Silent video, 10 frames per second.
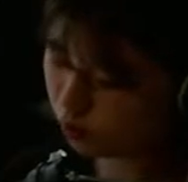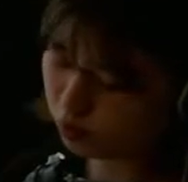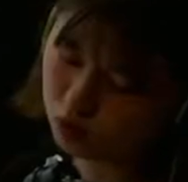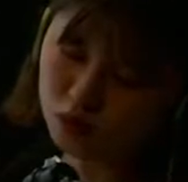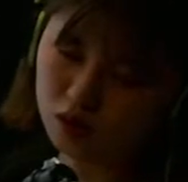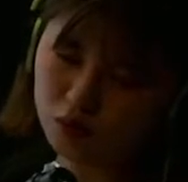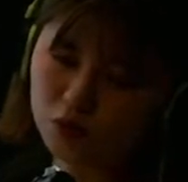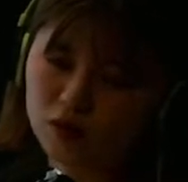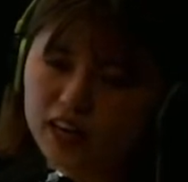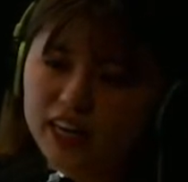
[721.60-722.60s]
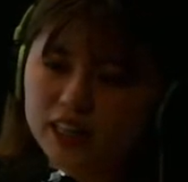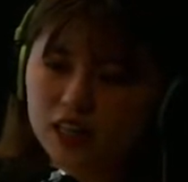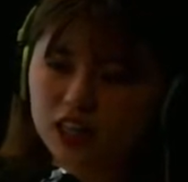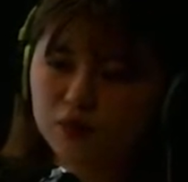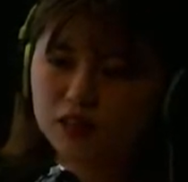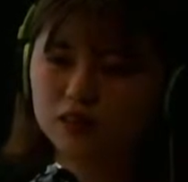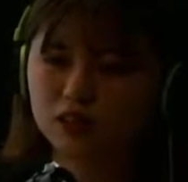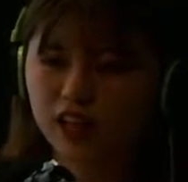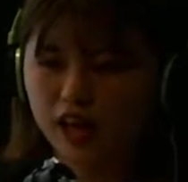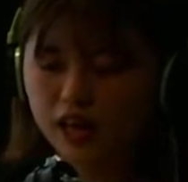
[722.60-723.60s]
の方でもご覧いただけます
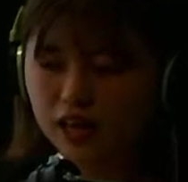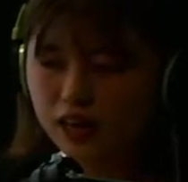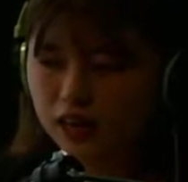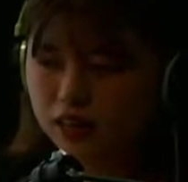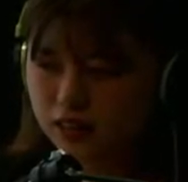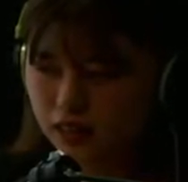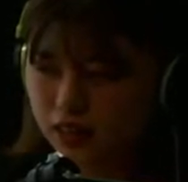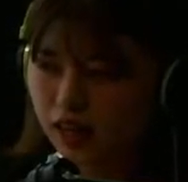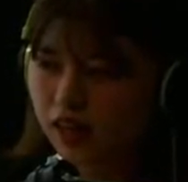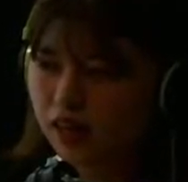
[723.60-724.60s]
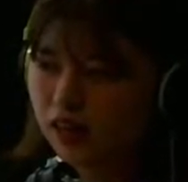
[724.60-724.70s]
ので、ぜひね、